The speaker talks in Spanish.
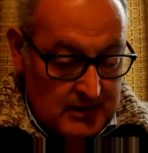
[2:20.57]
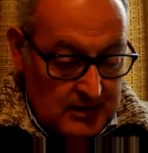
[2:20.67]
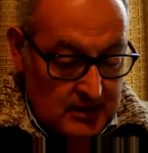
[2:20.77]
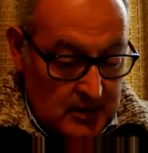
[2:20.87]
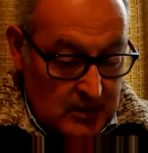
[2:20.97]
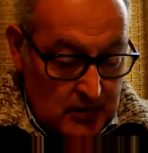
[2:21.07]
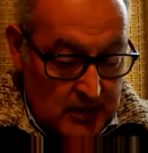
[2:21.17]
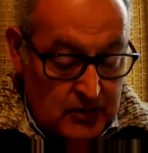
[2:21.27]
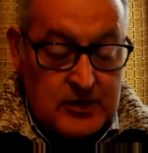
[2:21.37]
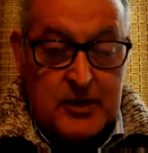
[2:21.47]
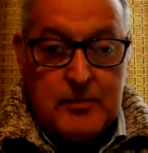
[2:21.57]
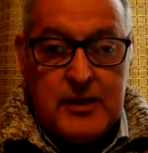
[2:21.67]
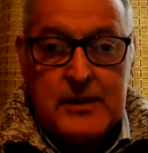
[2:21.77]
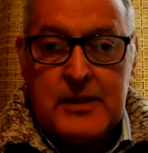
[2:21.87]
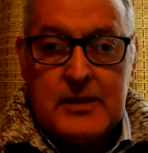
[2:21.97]
en el cual nos
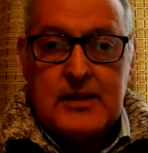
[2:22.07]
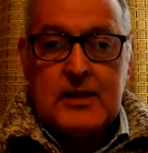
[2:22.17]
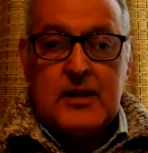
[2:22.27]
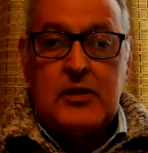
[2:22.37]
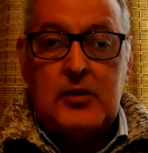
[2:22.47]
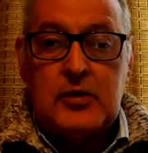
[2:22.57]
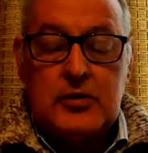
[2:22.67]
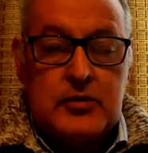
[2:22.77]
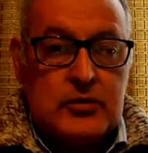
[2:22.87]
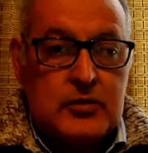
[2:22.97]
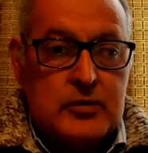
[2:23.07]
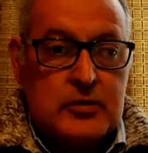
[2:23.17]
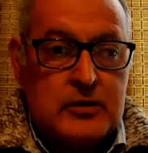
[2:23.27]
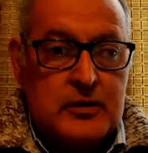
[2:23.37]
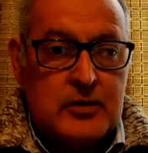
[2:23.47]
expresa de que Dios
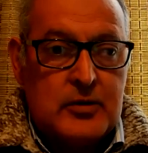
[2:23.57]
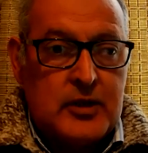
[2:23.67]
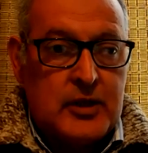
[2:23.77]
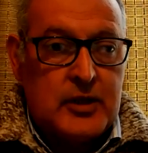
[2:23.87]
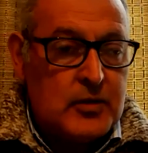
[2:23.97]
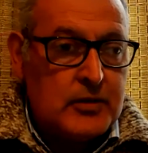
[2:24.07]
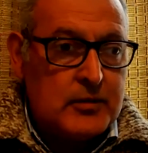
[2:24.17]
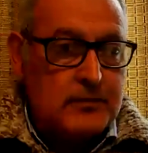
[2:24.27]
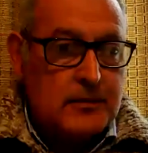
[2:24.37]
nos creó